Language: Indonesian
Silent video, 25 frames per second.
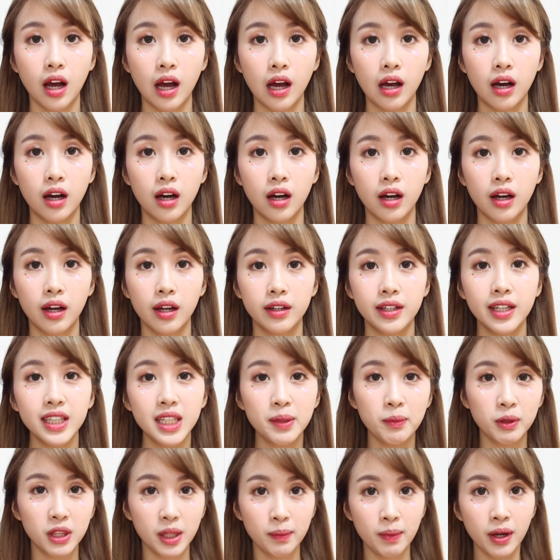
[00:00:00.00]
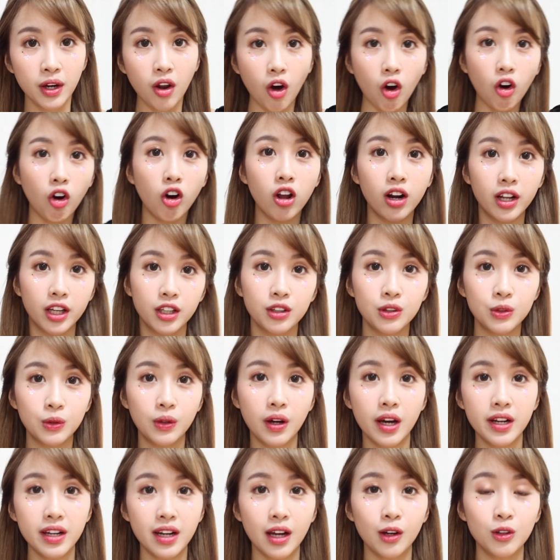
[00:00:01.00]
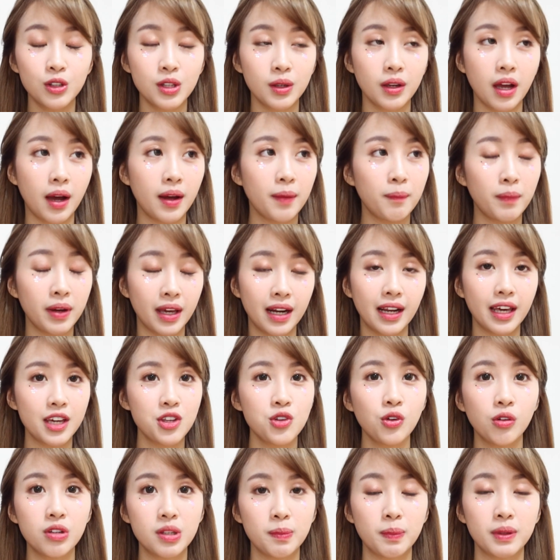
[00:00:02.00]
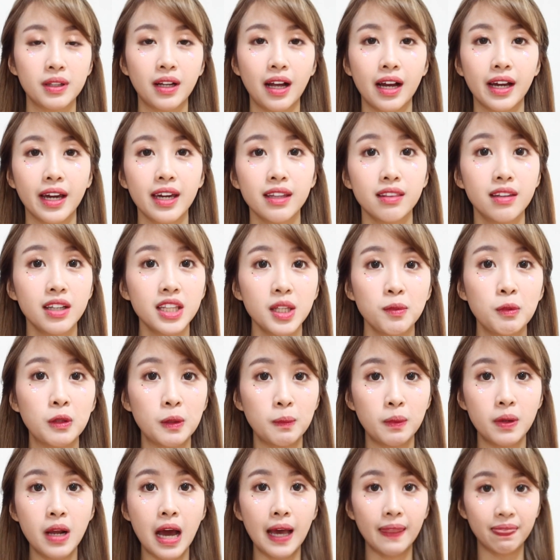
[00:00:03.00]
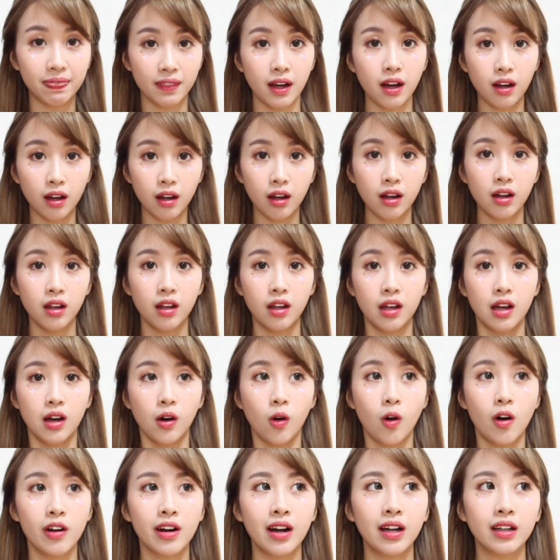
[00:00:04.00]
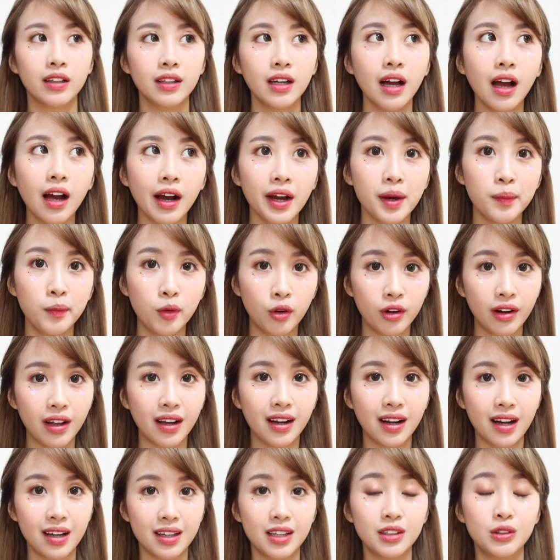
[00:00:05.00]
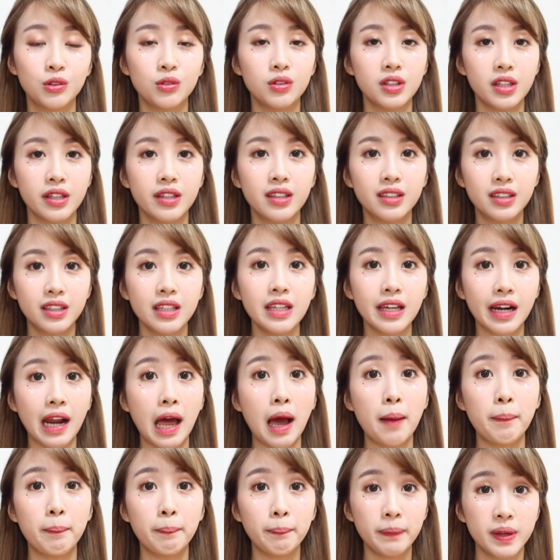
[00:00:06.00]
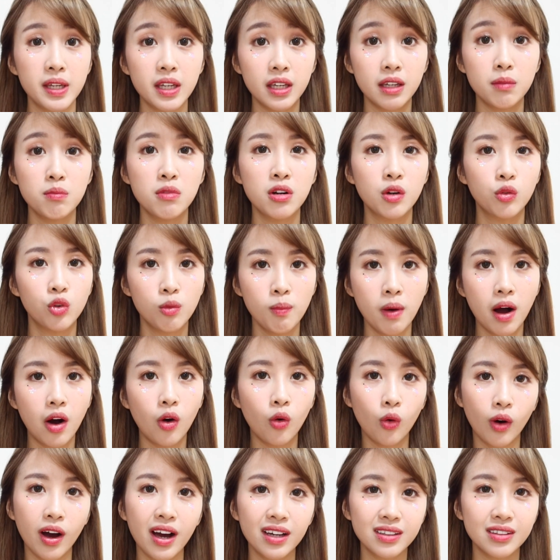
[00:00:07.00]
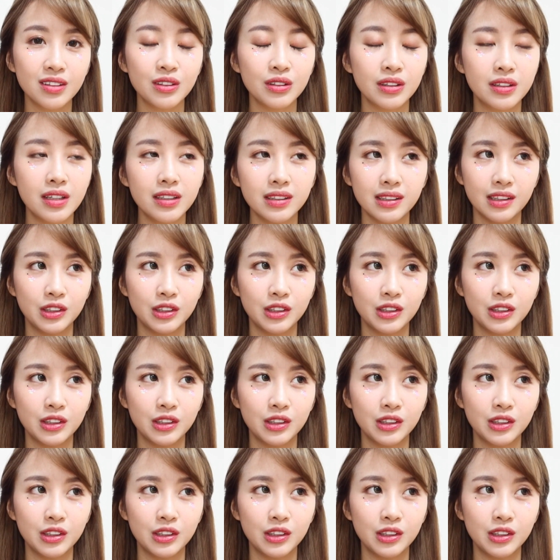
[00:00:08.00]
Uh, dia tiba-tiba nongol gitu kan aku sama yang lain juga sempat kaget dia tiba-tiba datang orangnya kayak boneka gitu tinggi rapih berwibawa terus dia